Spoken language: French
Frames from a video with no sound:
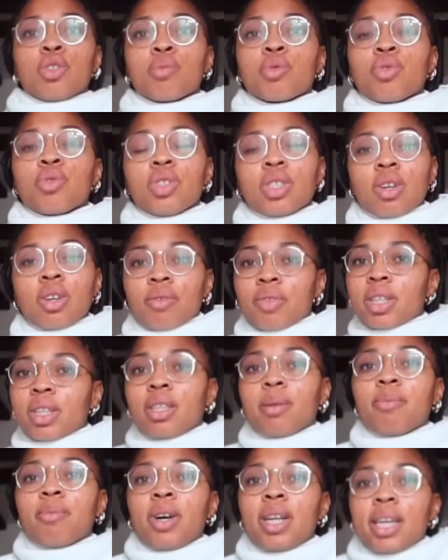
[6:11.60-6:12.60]
me suis dit qu'en fait,
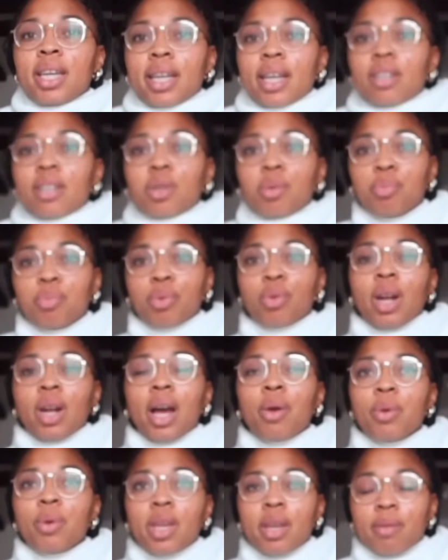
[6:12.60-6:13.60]
il me fallait quelques pulls. Ah
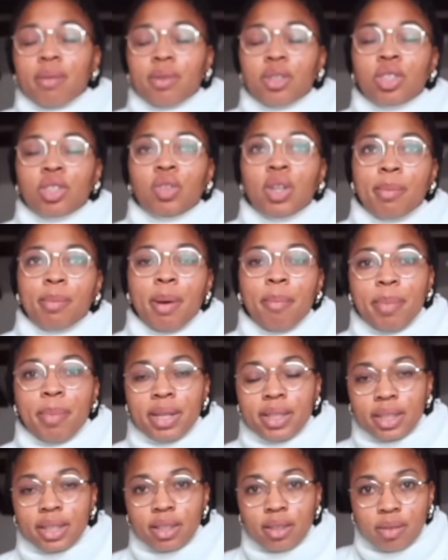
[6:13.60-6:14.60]
oui, je ne l'ai même pas
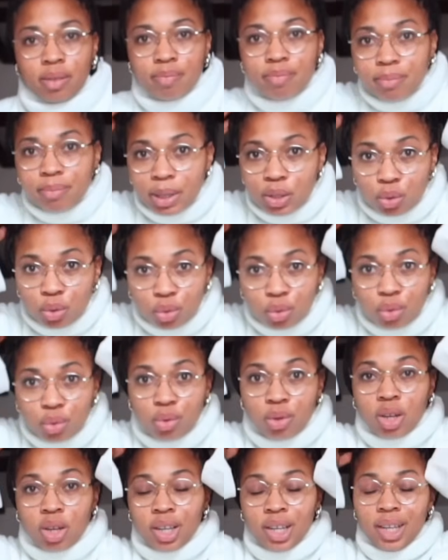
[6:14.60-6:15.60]
dit. Bah du
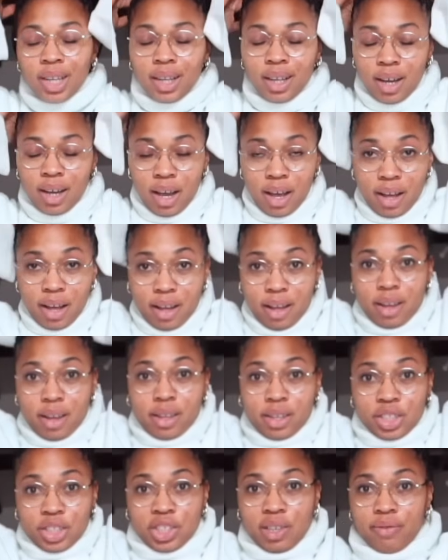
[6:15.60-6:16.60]
coup,
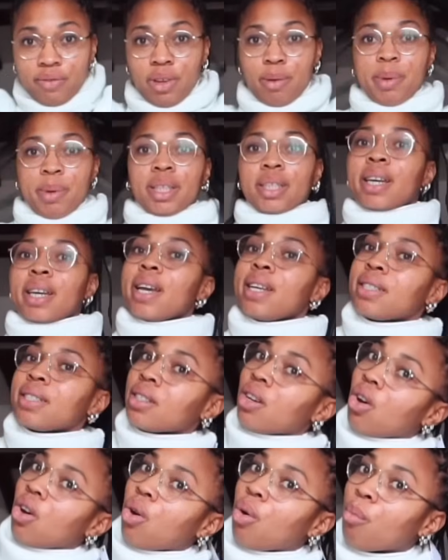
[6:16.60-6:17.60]
euh, j'ai fait mes tresses
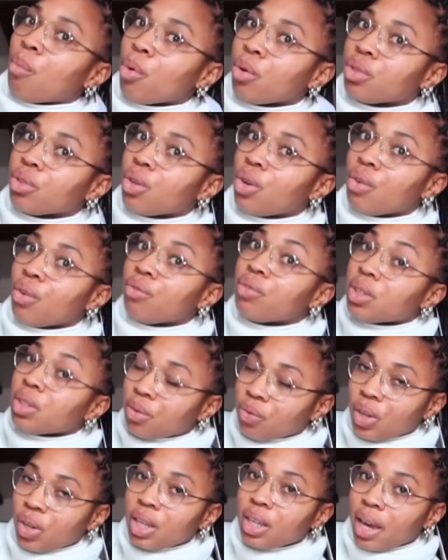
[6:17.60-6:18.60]
en mode vite
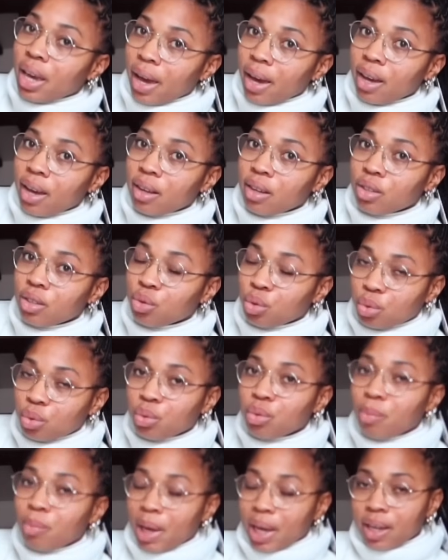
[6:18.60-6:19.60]
fait hier, du
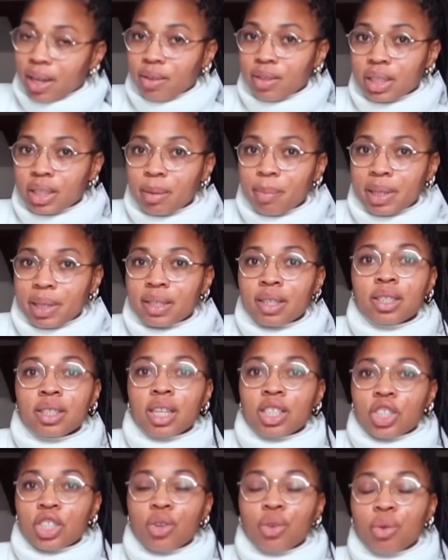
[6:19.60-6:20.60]
coup mercredi, parce que
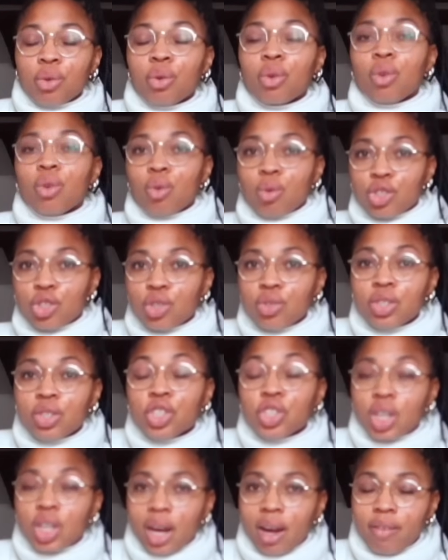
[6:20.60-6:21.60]
sachant que le jeudi
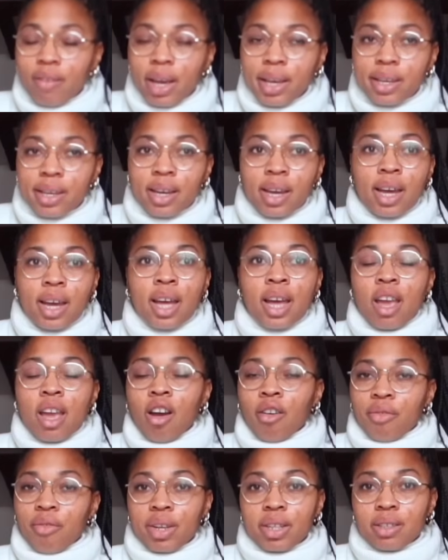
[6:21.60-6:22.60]
je travaille,
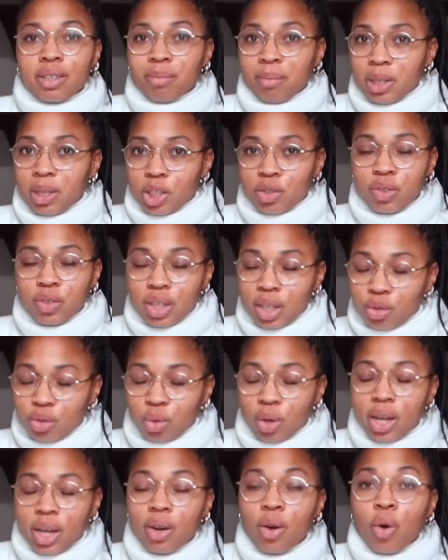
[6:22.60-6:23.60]
en fait mes cheveux
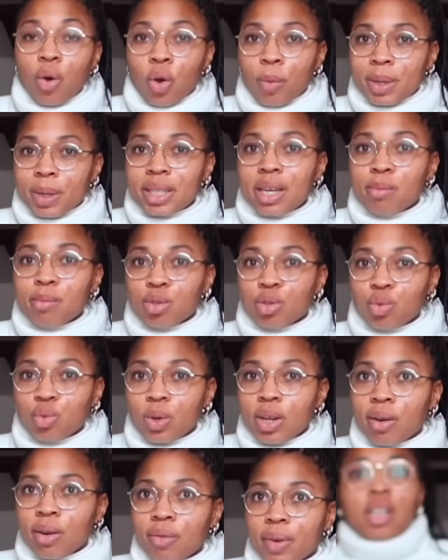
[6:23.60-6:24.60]
naturels ont commencé à me
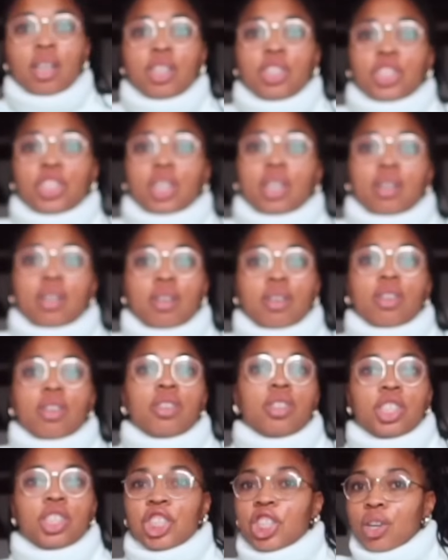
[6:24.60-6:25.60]
saouler en fait. J'ai euh,
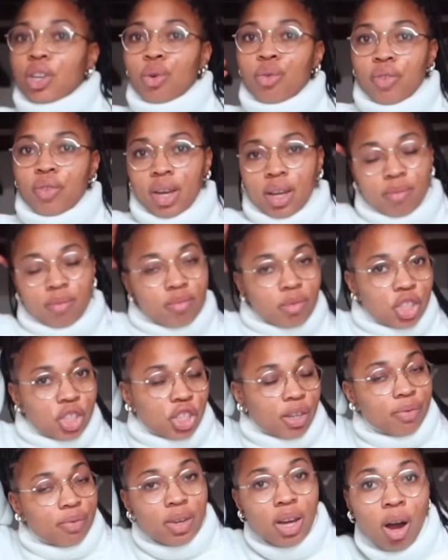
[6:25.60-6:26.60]
refait,
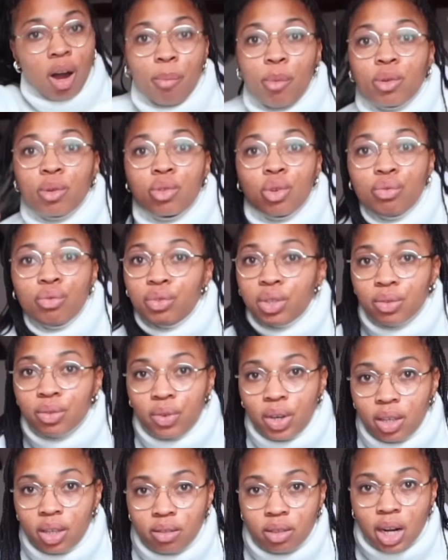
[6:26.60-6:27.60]
j'ai fait en mode vite
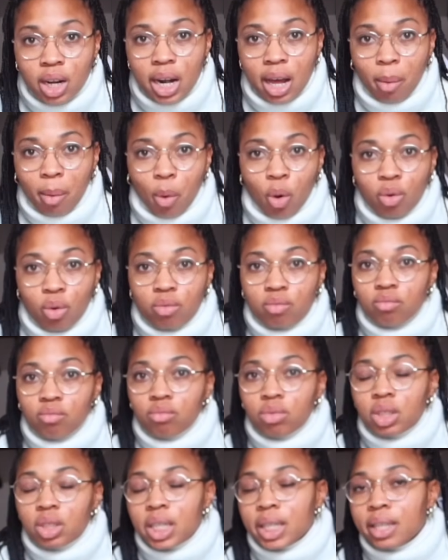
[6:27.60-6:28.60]
fait, clairement,
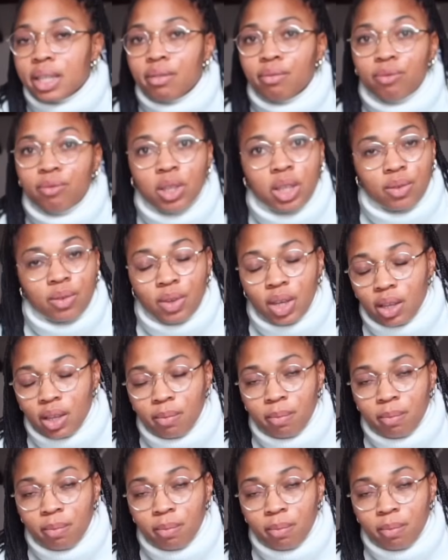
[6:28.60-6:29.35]
c'était vite fait.